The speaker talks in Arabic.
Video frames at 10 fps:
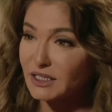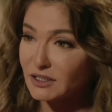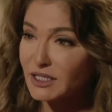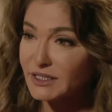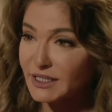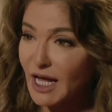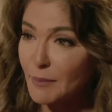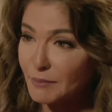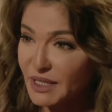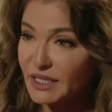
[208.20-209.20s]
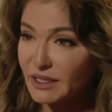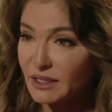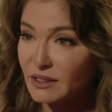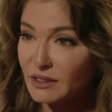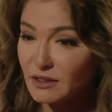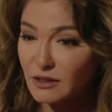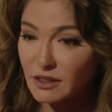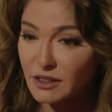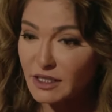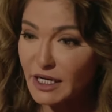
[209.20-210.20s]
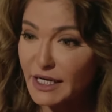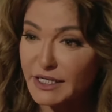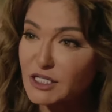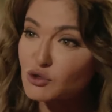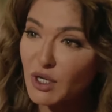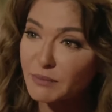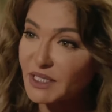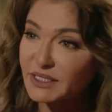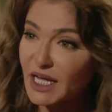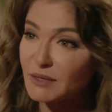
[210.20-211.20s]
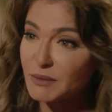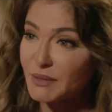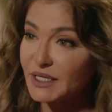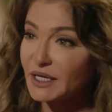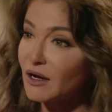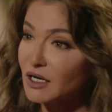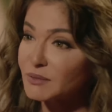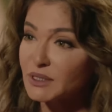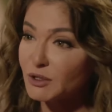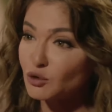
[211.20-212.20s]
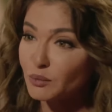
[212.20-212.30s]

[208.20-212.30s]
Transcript: هتقدري تتحملي الناس وهي بتتهم بانك خربتي